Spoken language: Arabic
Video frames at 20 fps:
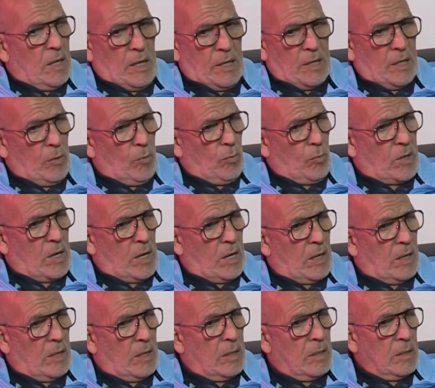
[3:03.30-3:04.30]
حنا
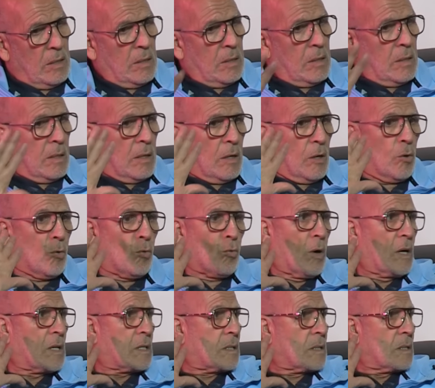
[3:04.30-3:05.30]
اللوكال
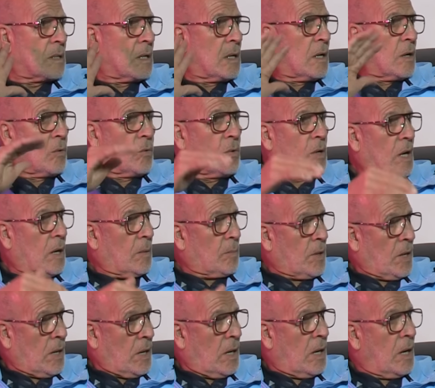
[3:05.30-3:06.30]
هوت
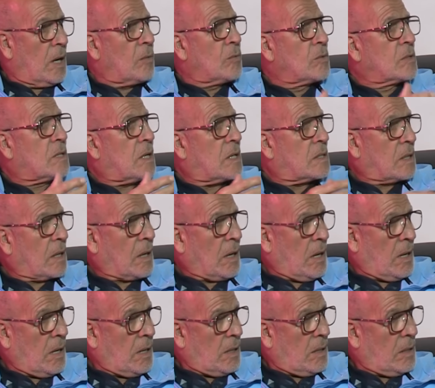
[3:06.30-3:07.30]
ولعبنا وانتصرنا